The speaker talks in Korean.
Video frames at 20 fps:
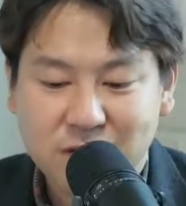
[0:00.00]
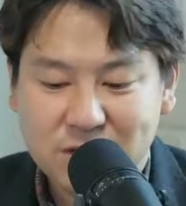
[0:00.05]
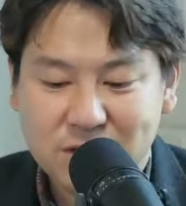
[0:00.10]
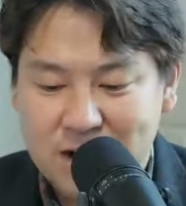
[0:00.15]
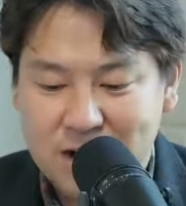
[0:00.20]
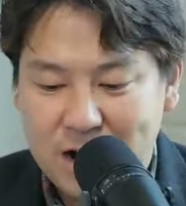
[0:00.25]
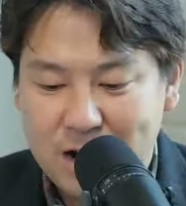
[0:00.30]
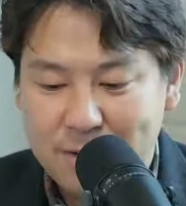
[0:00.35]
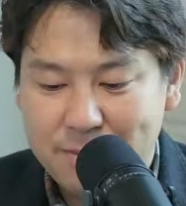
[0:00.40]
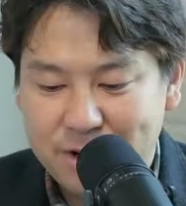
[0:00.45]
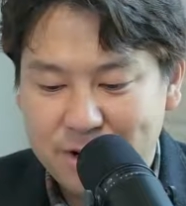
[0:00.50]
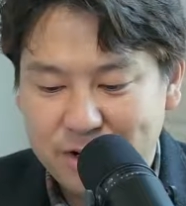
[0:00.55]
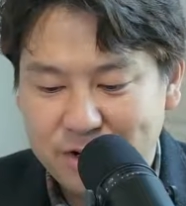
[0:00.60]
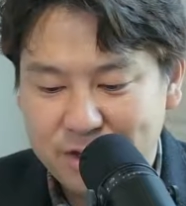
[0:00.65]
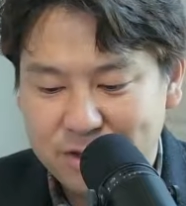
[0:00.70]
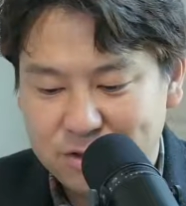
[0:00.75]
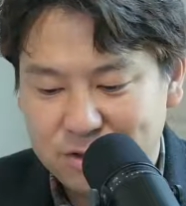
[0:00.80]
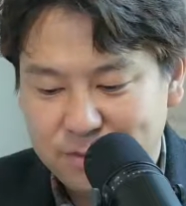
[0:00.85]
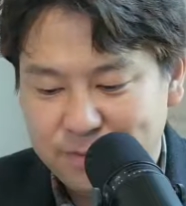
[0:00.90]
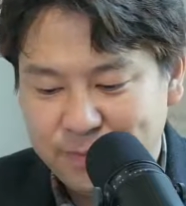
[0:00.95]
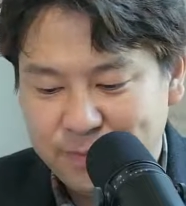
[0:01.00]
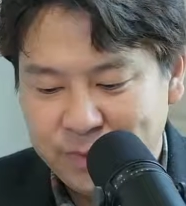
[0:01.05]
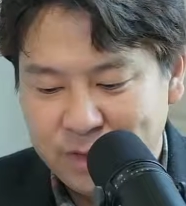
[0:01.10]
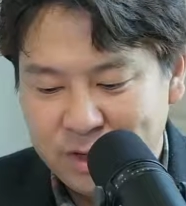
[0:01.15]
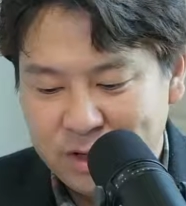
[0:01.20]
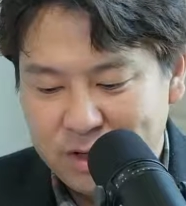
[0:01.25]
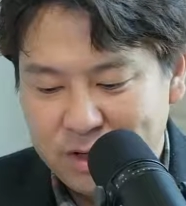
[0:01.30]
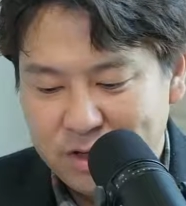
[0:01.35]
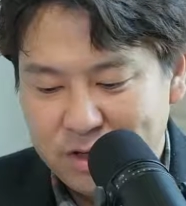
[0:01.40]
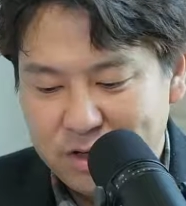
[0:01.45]
그렇게 이제 갈망을 했죠.
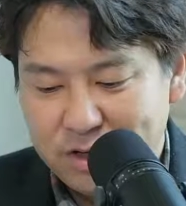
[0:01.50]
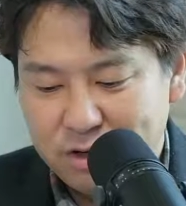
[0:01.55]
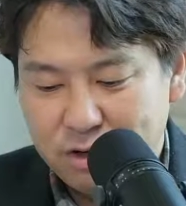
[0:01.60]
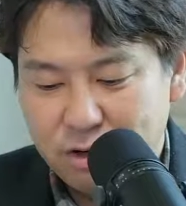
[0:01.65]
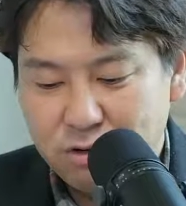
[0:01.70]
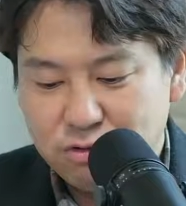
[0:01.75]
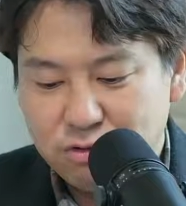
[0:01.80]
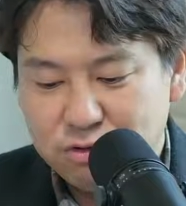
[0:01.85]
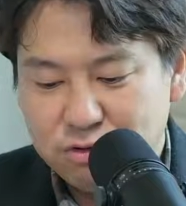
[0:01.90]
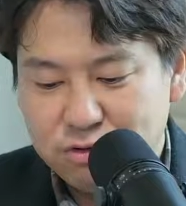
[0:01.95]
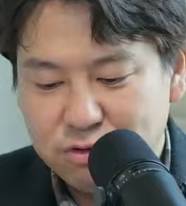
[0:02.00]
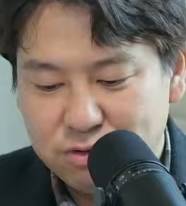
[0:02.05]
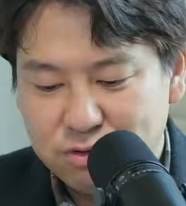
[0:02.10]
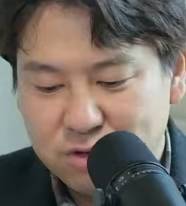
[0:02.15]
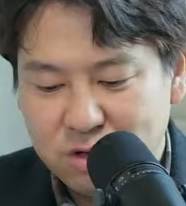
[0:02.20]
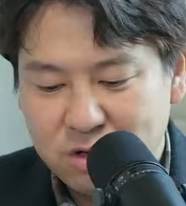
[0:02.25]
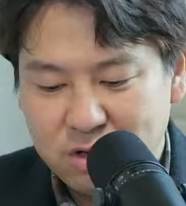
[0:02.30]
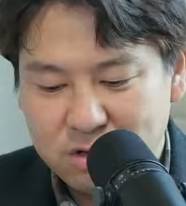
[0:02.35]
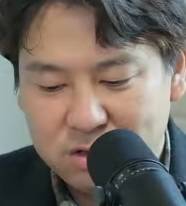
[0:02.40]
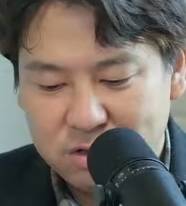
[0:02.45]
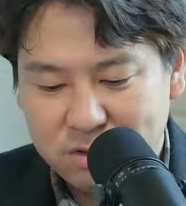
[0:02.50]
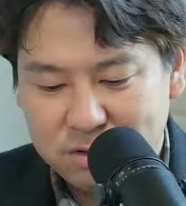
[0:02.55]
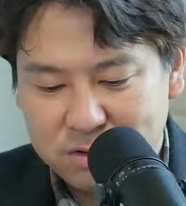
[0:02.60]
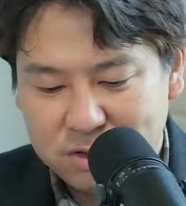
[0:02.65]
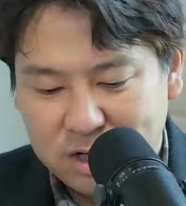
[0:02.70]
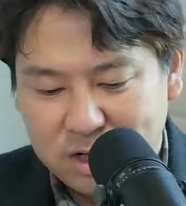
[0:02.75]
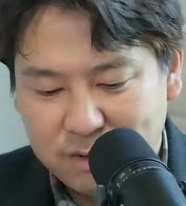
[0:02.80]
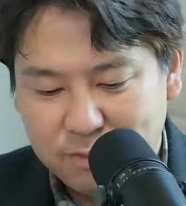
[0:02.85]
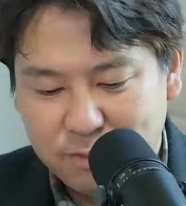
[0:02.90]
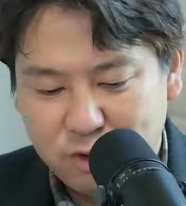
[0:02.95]
결국
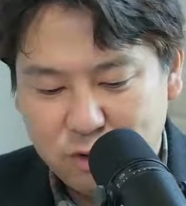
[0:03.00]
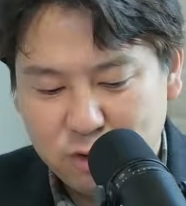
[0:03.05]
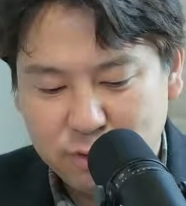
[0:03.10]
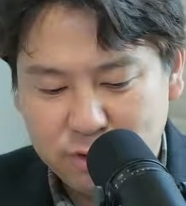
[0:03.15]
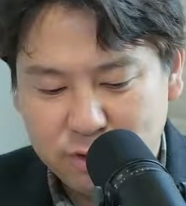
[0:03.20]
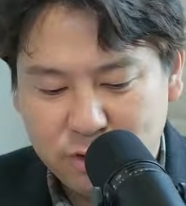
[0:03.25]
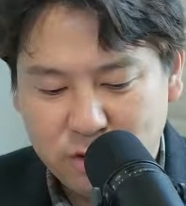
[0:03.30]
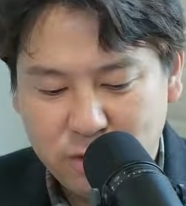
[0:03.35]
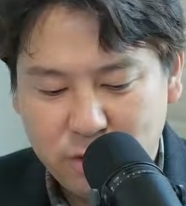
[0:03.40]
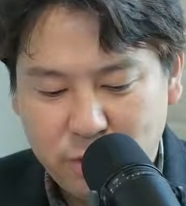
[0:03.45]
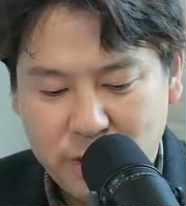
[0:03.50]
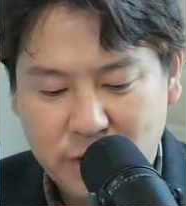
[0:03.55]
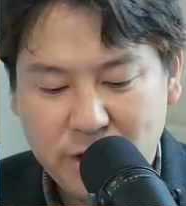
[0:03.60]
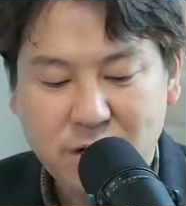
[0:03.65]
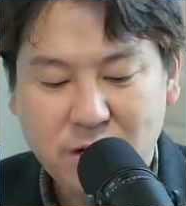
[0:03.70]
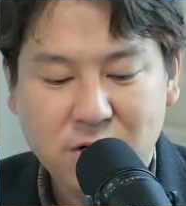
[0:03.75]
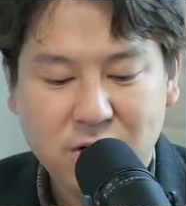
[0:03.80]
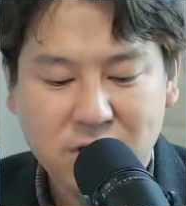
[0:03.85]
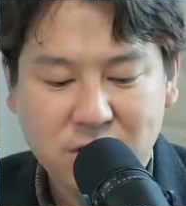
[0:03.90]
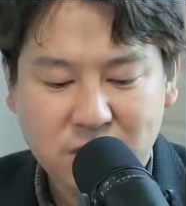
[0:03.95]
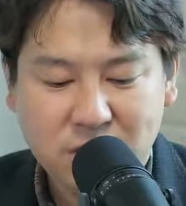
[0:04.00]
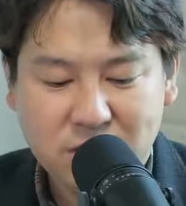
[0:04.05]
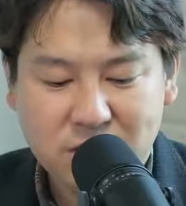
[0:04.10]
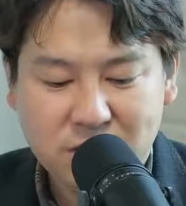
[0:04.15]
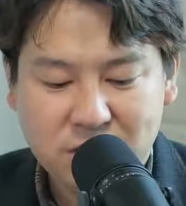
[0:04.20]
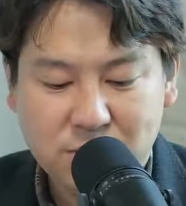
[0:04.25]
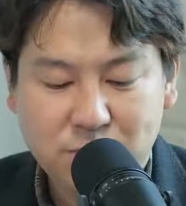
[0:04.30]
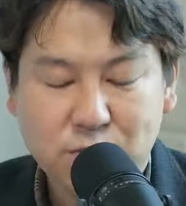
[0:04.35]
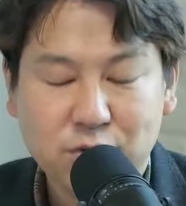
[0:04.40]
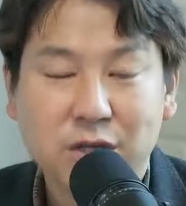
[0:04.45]
그런 사람들로부터 회의를
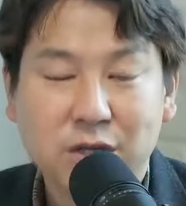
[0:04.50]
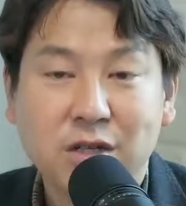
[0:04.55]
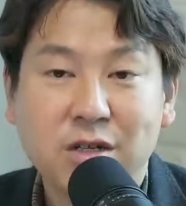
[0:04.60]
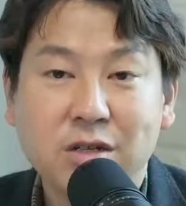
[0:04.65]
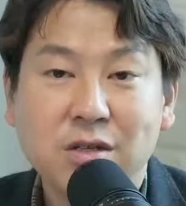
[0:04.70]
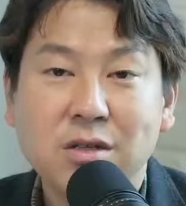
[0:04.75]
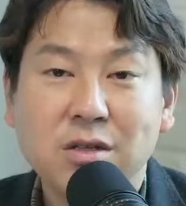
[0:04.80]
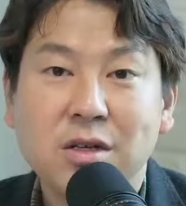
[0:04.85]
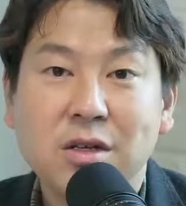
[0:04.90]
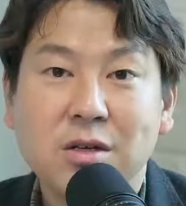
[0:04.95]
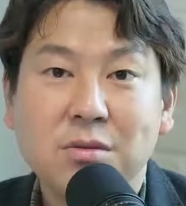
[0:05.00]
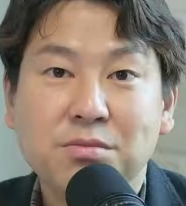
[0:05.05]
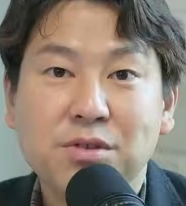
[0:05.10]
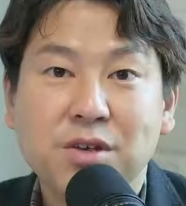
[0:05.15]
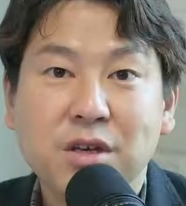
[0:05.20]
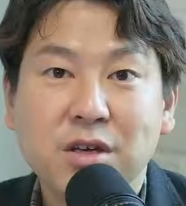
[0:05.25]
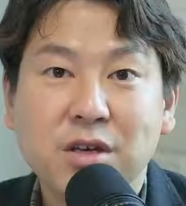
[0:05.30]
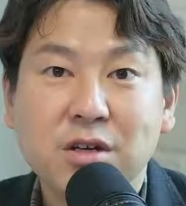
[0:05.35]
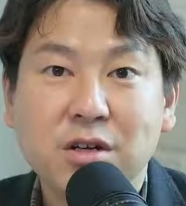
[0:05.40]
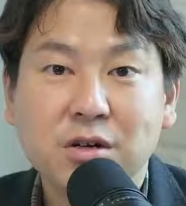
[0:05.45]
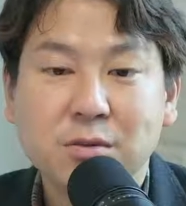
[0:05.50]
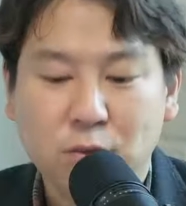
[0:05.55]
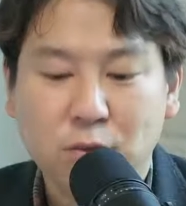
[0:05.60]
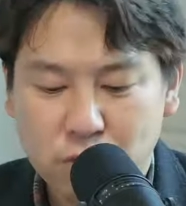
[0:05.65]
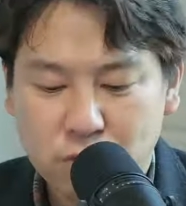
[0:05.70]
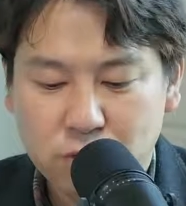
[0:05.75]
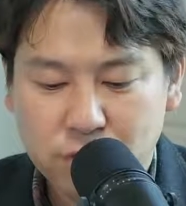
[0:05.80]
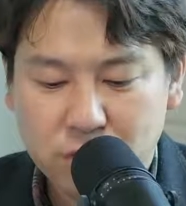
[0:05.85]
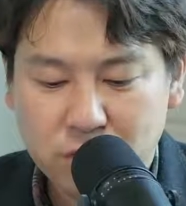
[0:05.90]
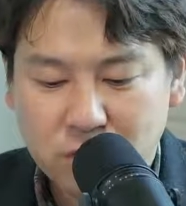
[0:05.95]
느낀 시모다는 비행기를
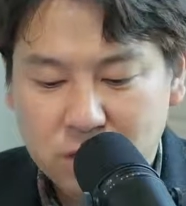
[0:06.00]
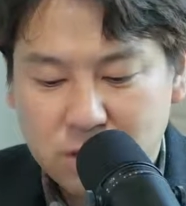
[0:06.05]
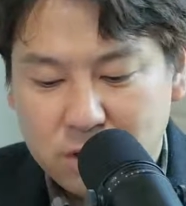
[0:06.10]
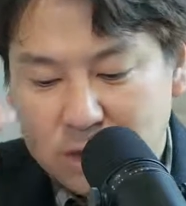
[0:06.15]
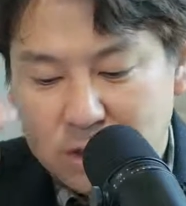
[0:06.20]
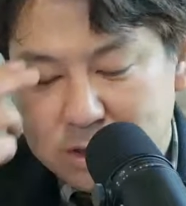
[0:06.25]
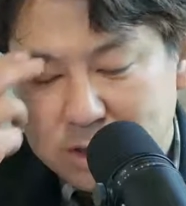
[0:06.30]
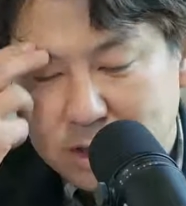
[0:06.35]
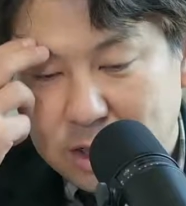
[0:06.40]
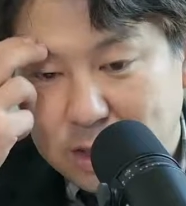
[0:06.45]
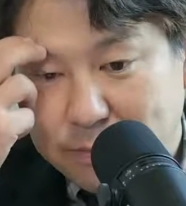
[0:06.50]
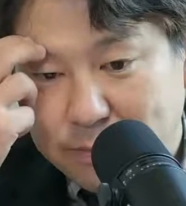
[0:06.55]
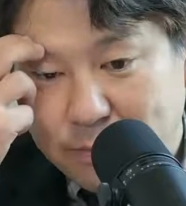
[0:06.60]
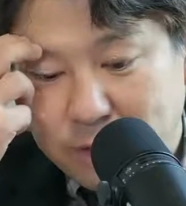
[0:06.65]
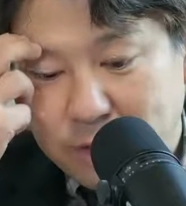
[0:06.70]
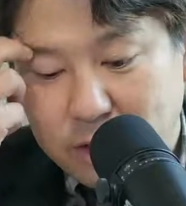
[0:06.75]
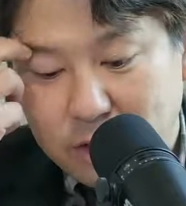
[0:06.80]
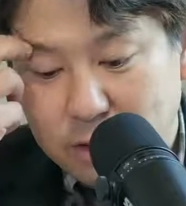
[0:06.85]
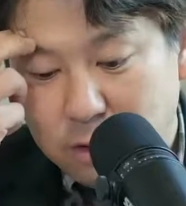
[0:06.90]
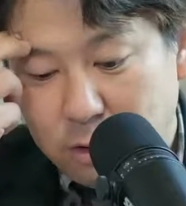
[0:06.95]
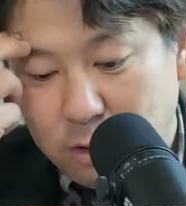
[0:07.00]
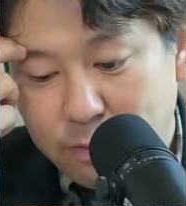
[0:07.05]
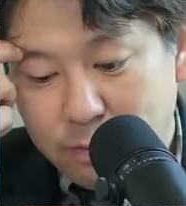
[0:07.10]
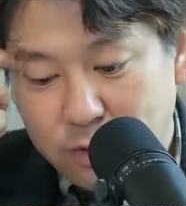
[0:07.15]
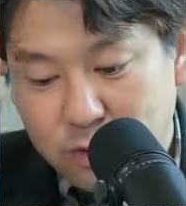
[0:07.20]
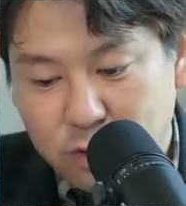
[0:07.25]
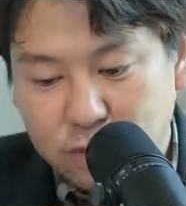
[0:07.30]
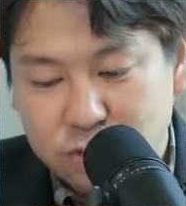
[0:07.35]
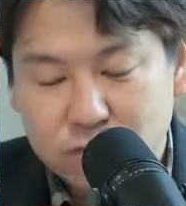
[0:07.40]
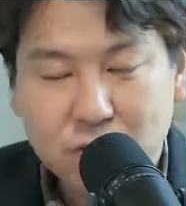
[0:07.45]
몰고서 사람들이
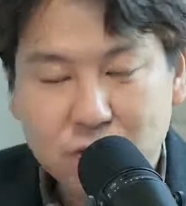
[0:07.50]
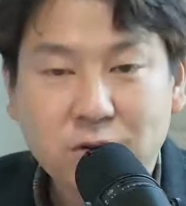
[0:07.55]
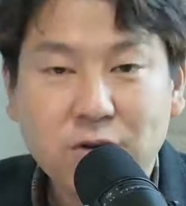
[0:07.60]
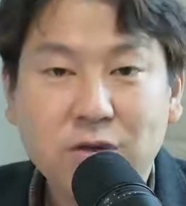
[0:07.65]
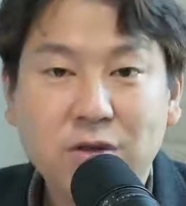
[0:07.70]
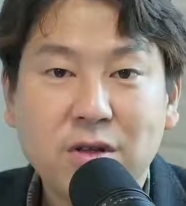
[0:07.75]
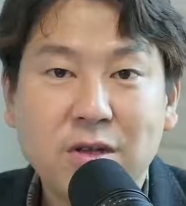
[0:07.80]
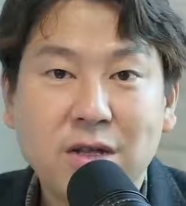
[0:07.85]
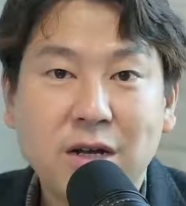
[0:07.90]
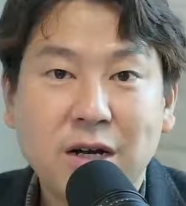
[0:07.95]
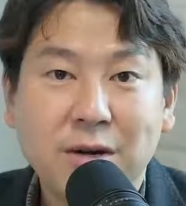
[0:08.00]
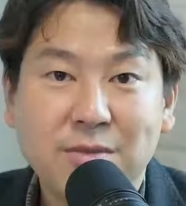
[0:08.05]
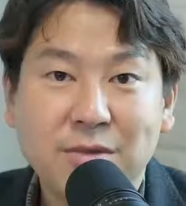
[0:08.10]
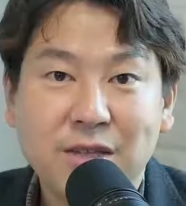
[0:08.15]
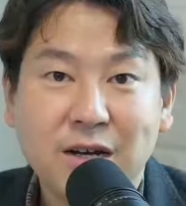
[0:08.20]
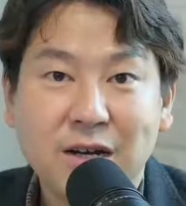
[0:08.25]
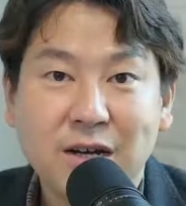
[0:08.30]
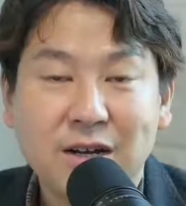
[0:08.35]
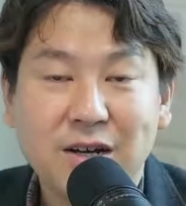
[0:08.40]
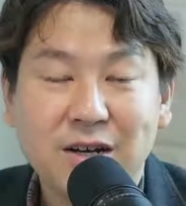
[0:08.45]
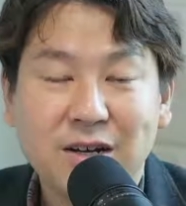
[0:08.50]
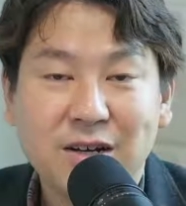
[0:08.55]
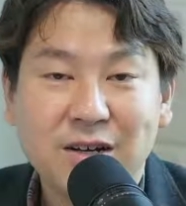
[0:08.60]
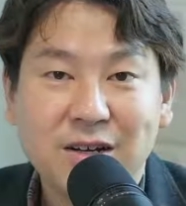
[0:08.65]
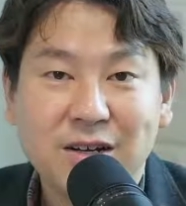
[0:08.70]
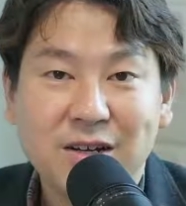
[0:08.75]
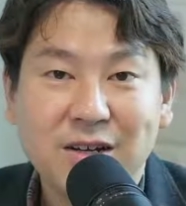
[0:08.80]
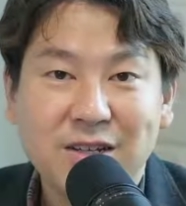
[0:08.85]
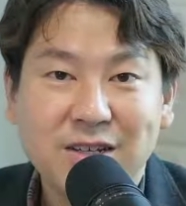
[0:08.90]
없는 곳으로 떠나갑니다.